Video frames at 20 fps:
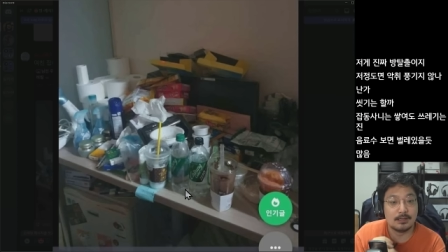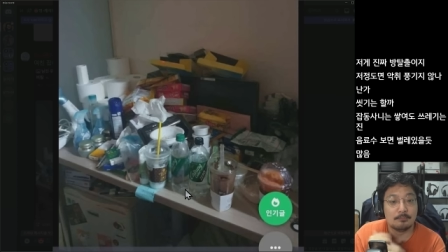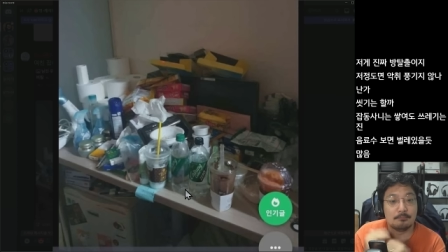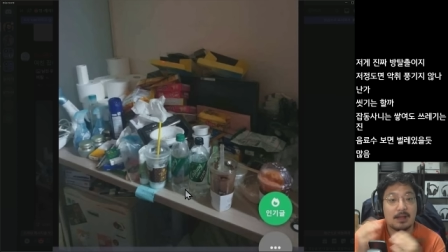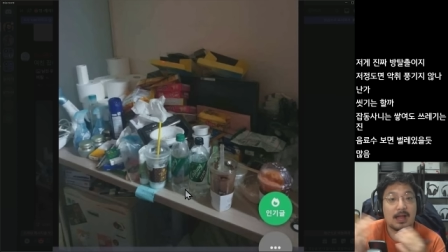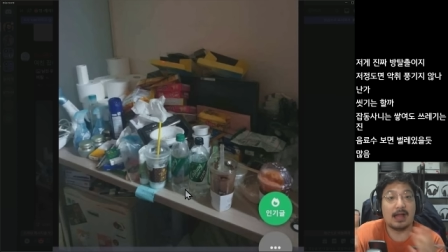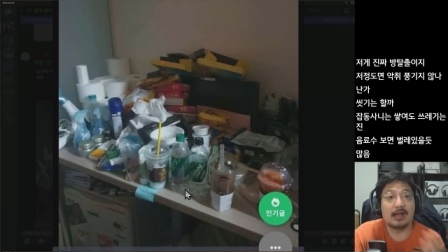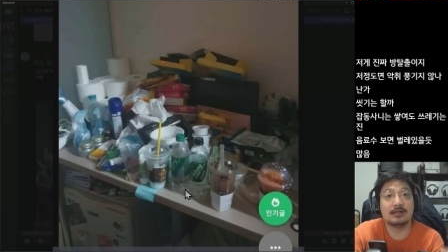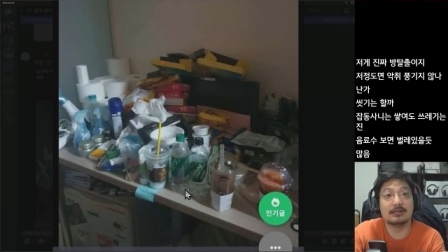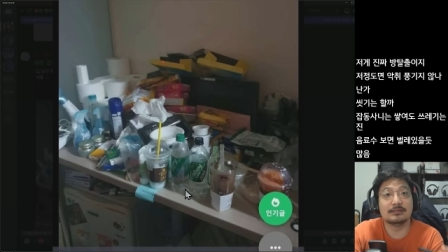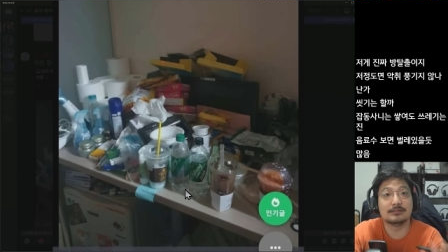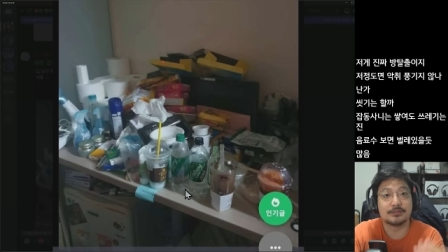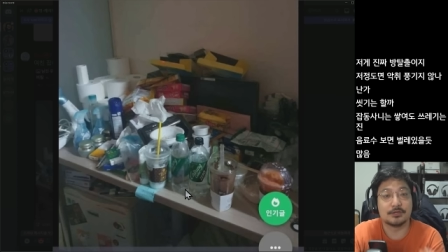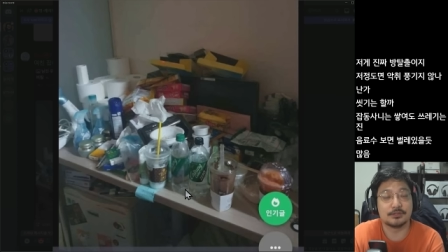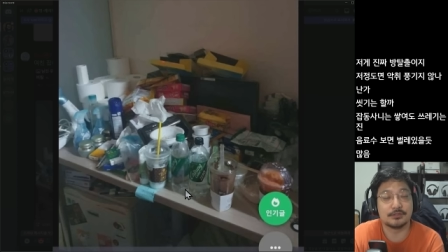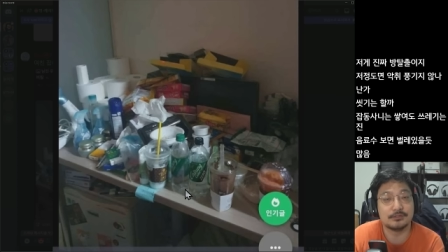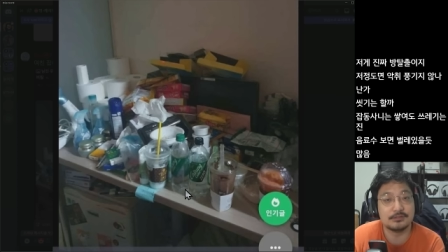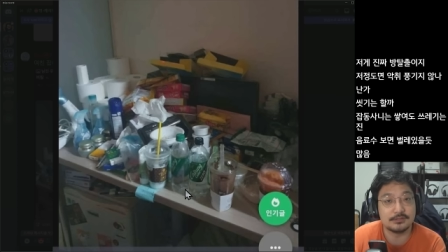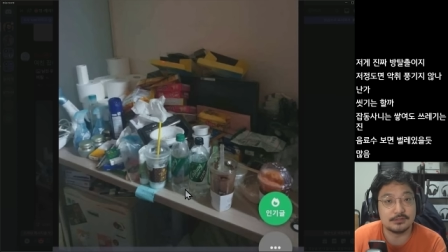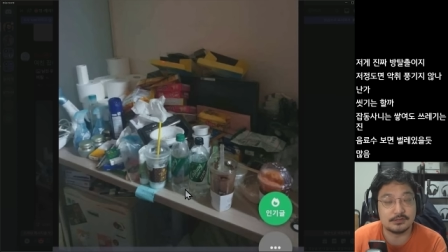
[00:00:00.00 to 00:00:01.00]
방은
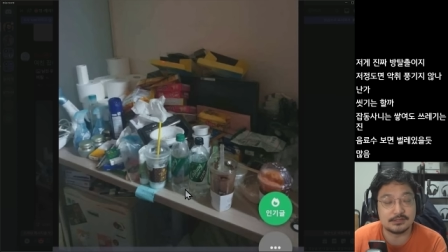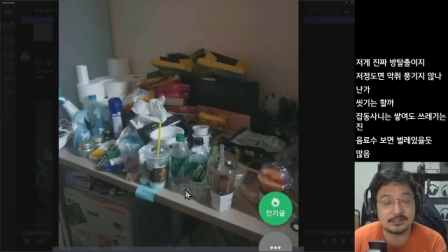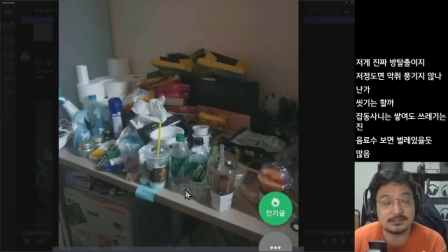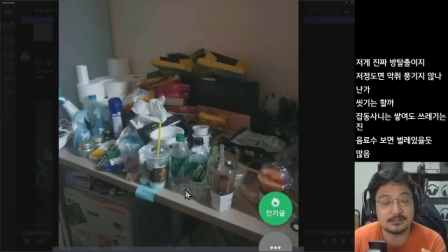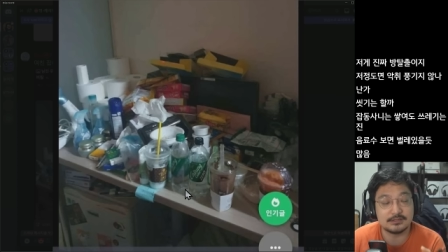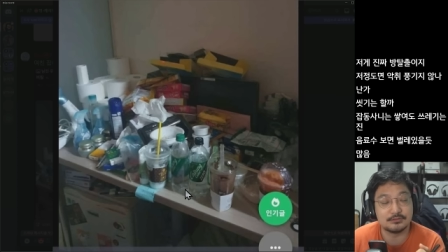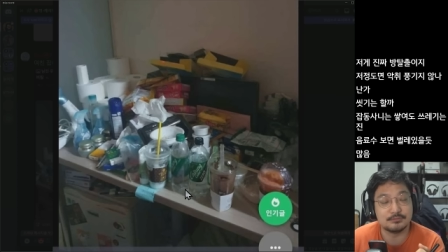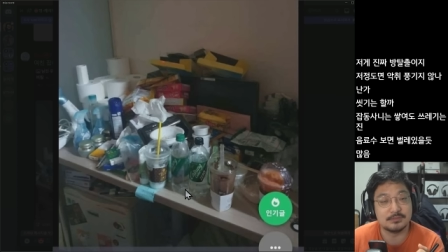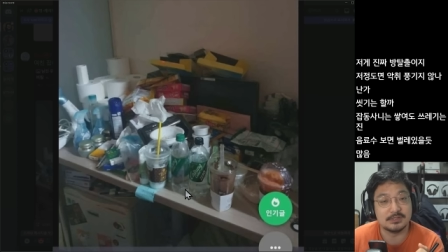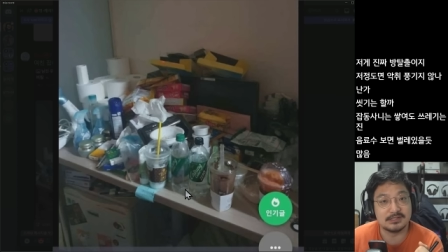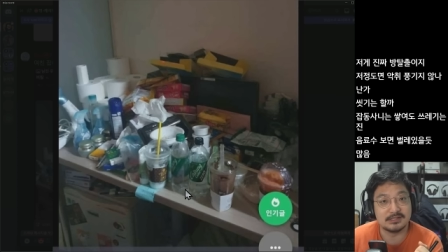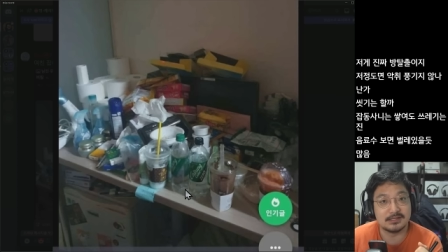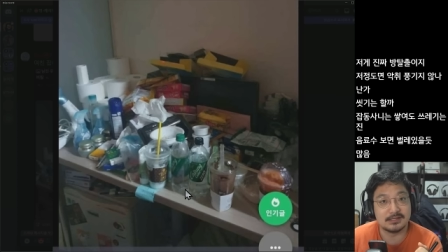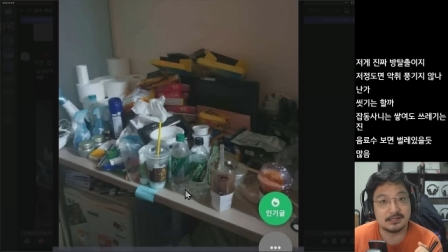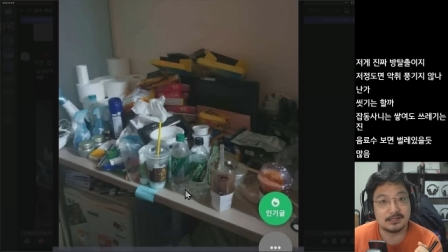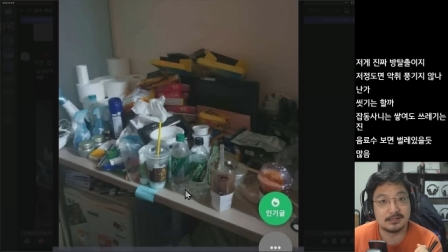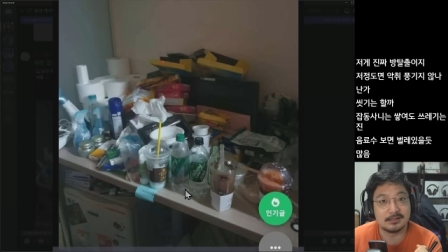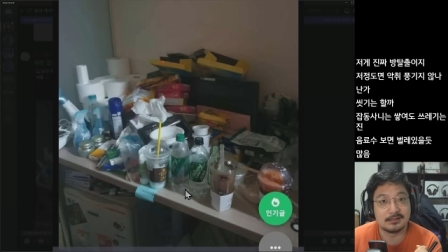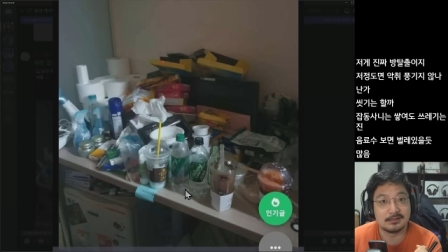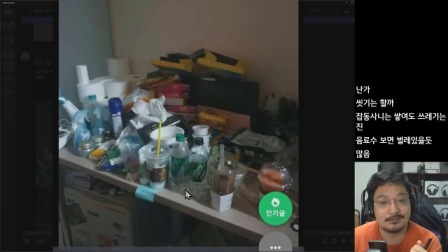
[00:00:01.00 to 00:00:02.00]
저런 여자들이 좀
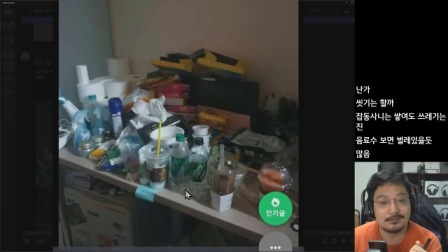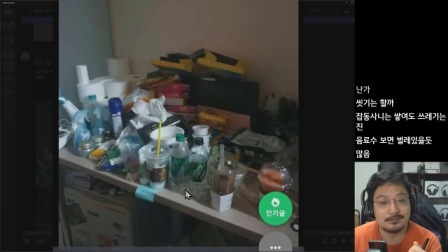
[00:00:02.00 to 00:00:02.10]
있대.